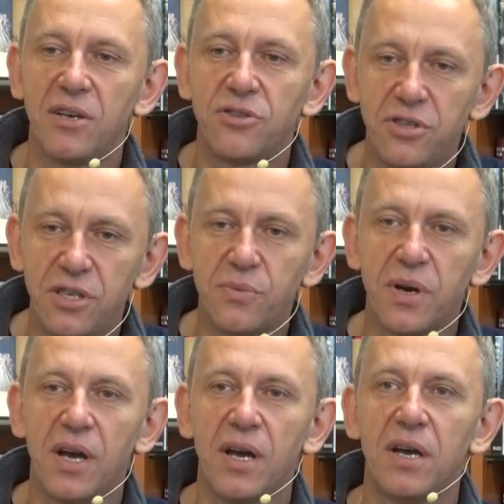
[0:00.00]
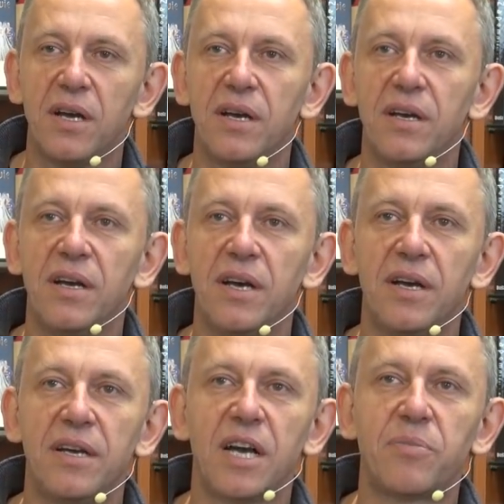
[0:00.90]
sił,
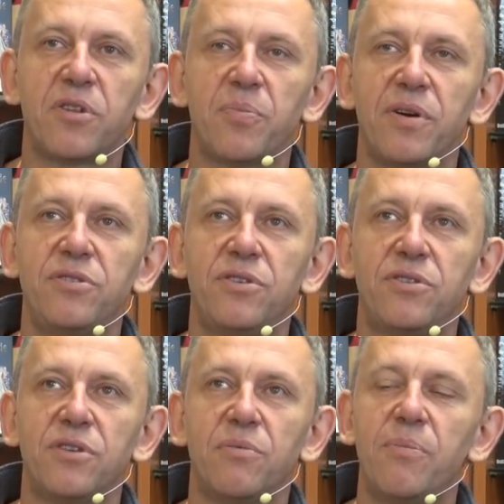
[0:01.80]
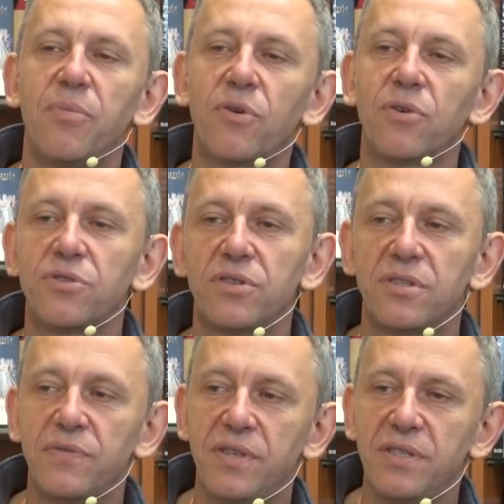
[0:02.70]
jakby to powiedzieć, głębokość
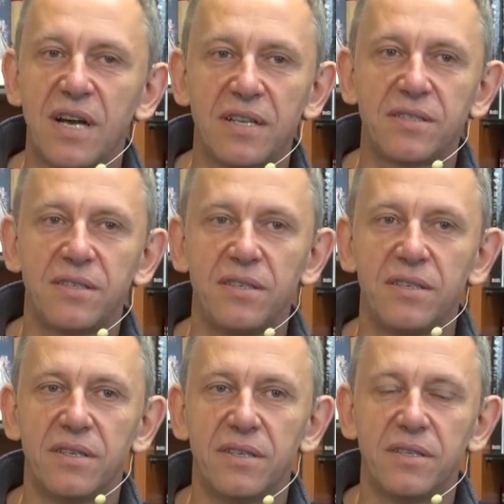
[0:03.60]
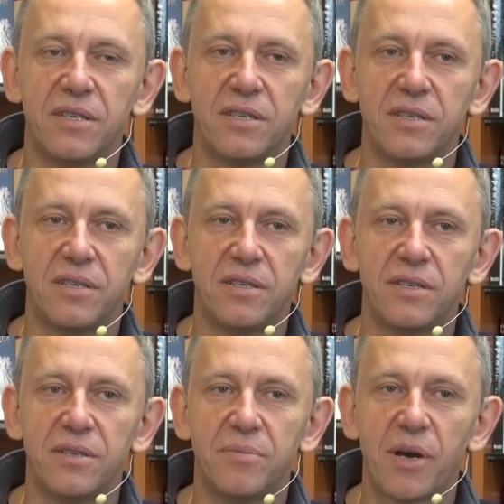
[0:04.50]
cywilizacji
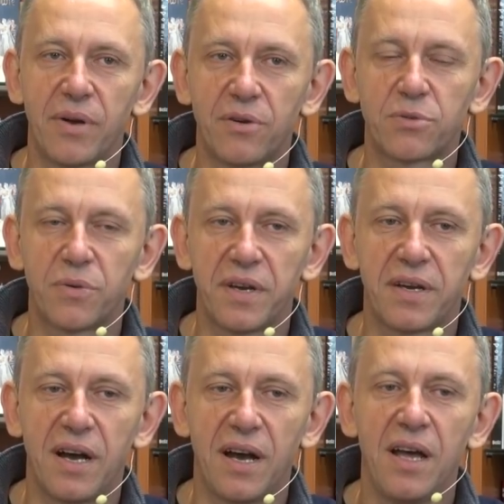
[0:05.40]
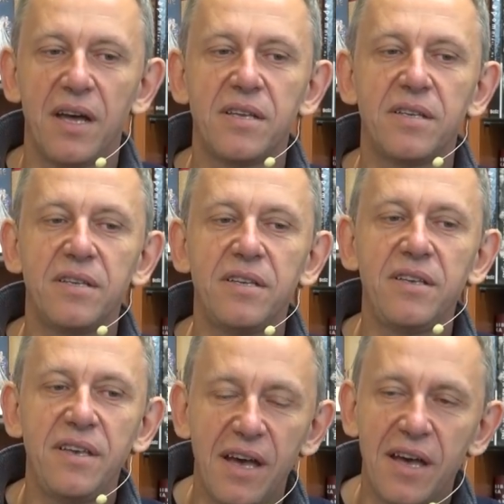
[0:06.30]
białego człowieka
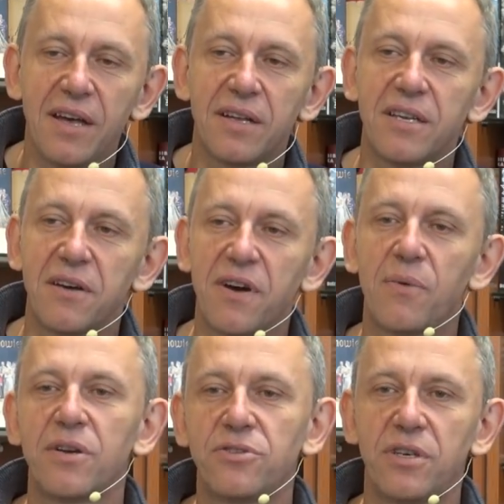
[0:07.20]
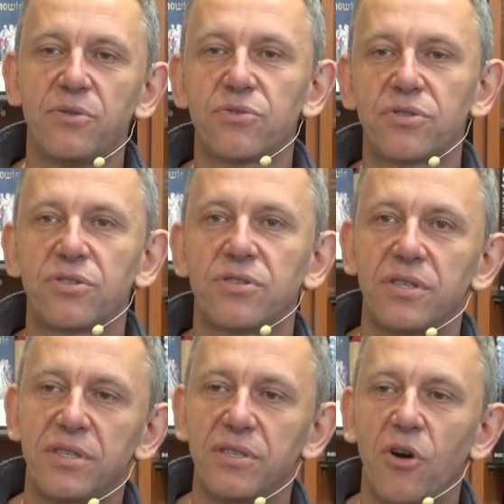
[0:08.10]
nie dawała się już
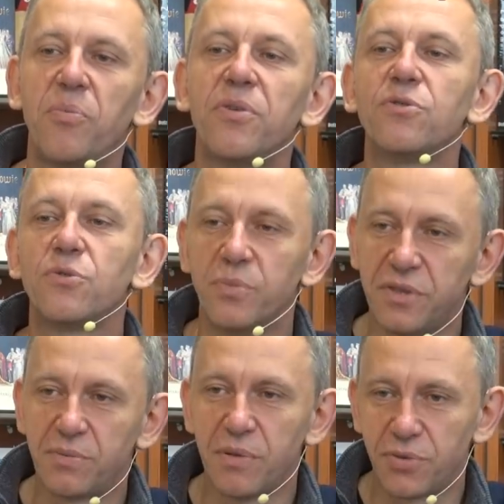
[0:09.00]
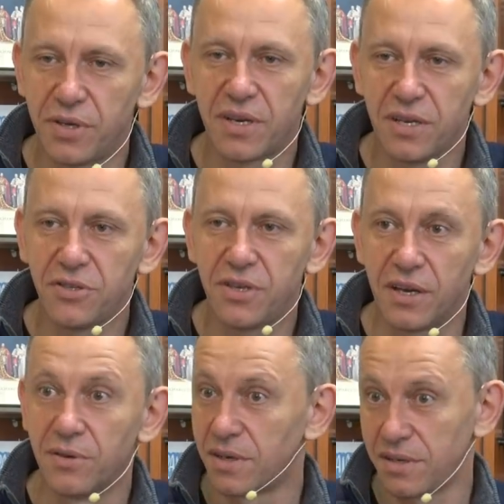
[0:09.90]
y, objąć umysłem człowieka
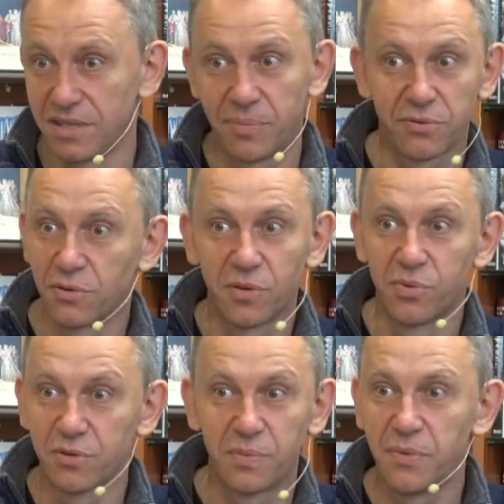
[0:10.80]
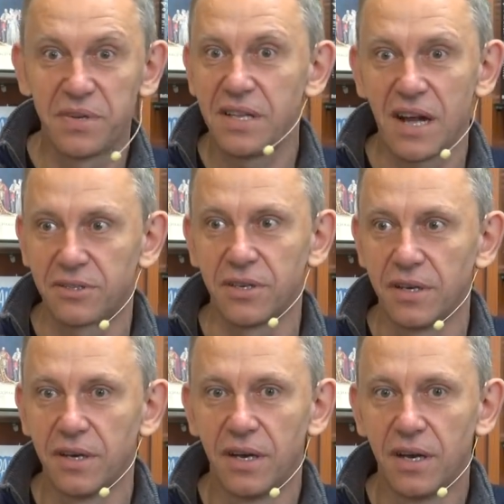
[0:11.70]
dzikiego. Natomiast na początku było zupełnie inaczej.
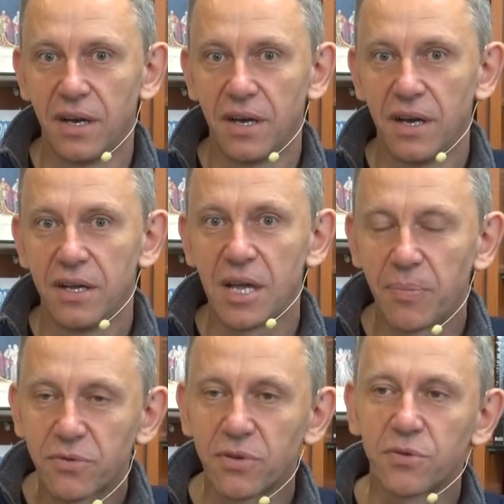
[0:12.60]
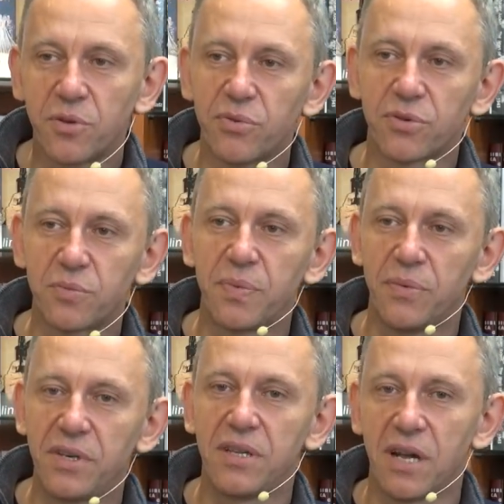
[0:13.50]
Na początku było
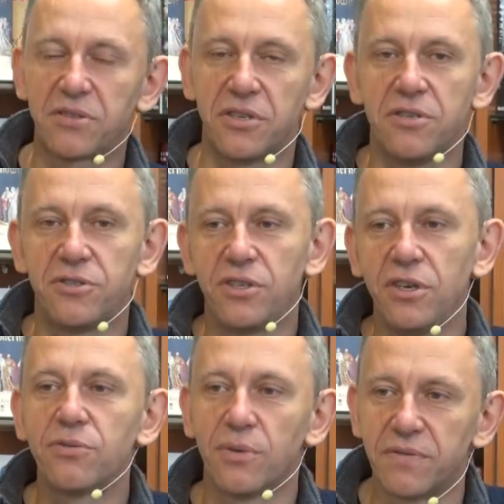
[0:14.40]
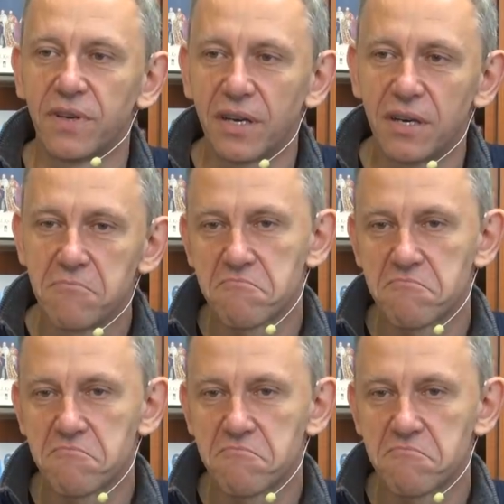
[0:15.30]
zupełnie inaczej. Dziki człowiek